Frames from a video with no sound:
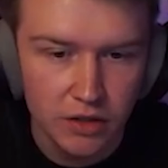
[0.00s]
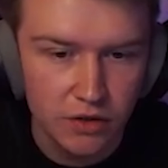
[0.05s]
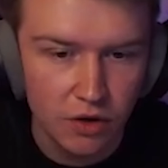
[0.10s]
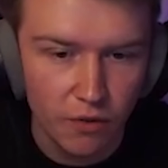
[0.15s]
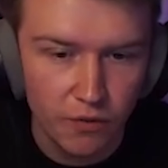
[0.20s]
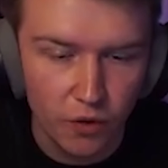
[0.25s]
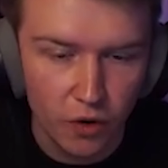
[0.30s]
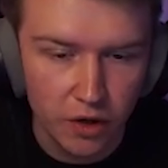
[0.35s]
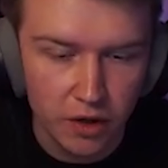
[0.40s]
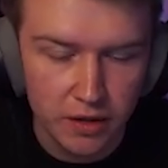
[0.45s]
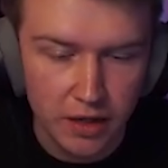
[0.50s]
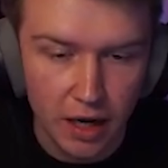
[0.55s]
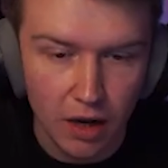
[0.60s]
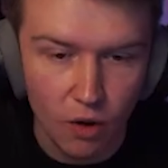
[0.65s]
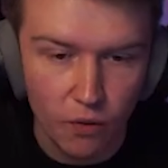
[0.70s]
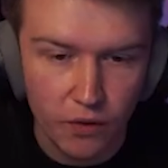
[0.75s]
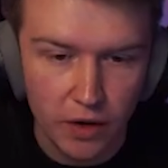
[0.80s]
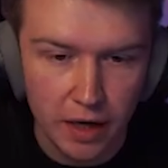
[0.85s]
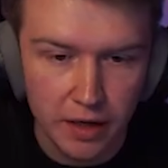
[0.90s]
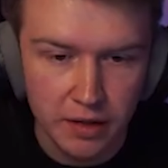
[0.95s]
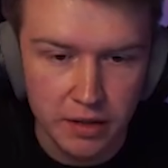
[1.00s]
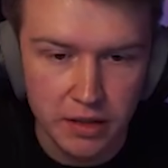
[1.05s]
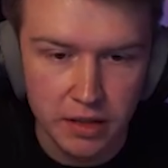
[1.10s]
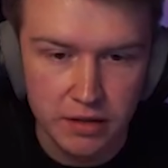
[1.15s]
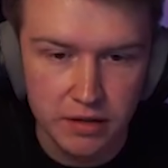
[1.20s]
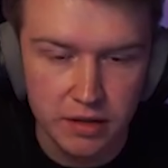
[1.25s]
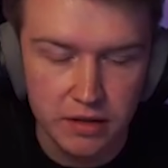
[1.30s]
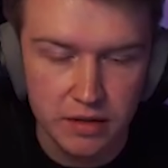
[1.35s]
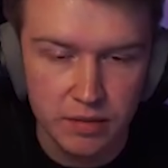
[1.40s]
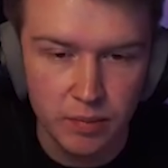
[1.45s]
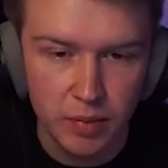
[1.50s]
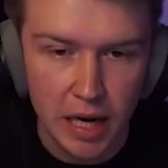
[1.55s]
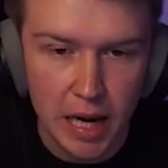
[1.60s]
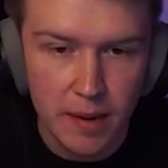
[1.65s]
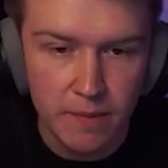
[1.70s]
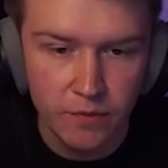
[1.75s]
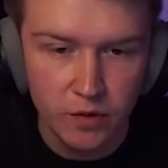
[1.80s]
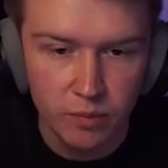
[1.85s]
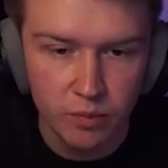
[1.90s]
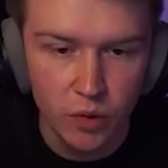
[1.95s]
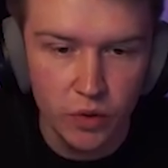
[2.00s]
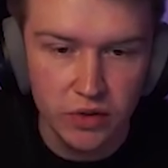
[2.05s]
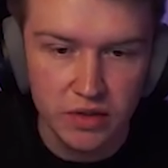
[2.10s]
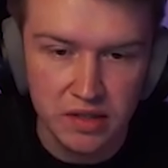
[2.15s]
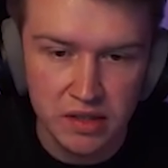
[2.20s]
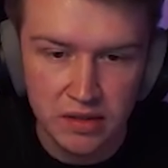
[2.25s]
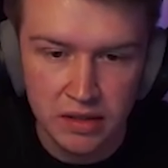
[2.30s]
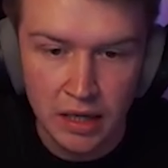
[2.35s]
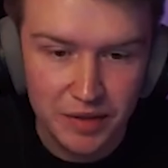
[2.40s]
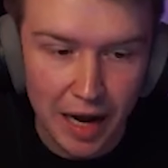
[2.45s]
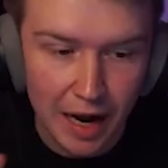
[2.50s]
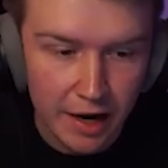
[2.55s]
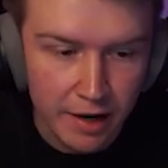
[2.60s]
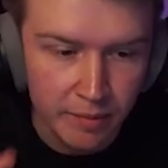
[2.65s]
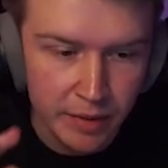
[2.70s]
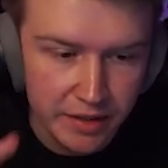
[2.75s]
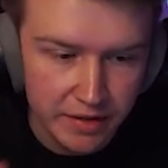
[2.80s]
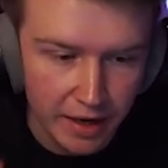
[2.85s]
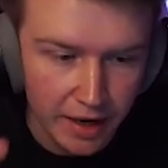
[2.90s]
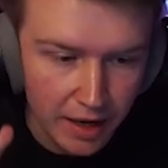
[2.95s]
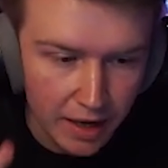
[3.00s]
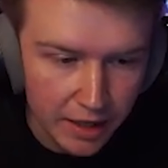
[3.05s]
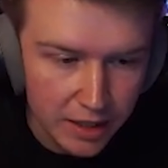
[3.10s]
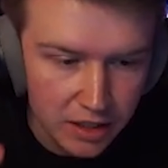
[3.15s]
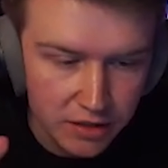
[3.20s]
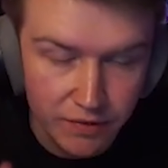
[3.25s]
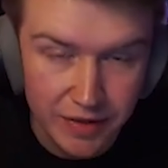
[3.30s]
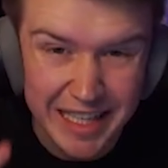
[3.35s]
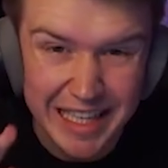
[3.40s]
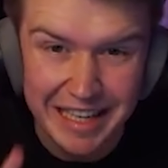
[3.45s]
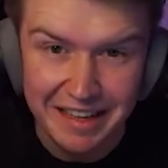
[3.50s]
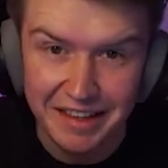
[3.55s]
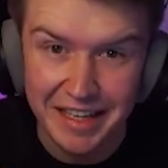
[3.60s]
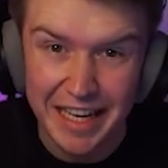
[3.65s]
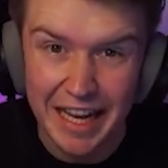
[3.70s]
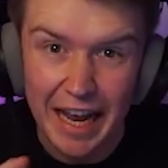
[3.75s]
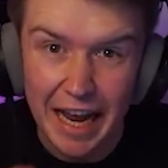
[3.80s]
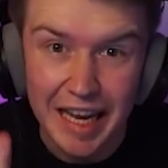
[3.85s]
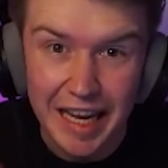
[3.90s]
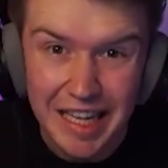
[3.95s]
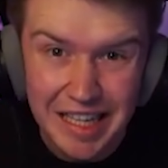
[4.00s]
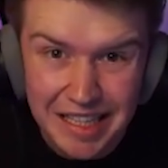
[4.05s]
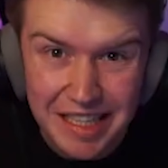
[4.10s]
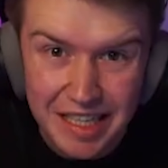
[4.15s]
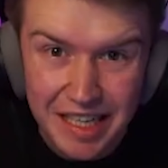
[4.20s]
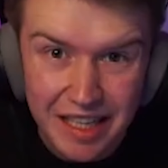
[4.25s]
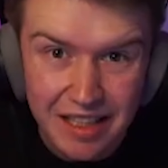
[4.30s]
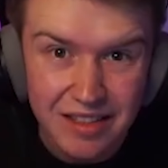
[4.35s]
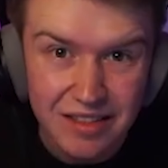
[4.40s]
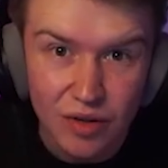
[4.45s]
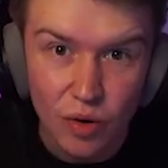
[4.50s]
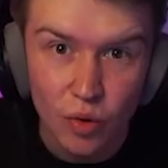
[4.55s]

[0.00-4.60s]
So, Freunde, darauf kann ich nicht sitzen bleiben. Wir müssen Diamond erreichen. Wir gehen direkt in die nächste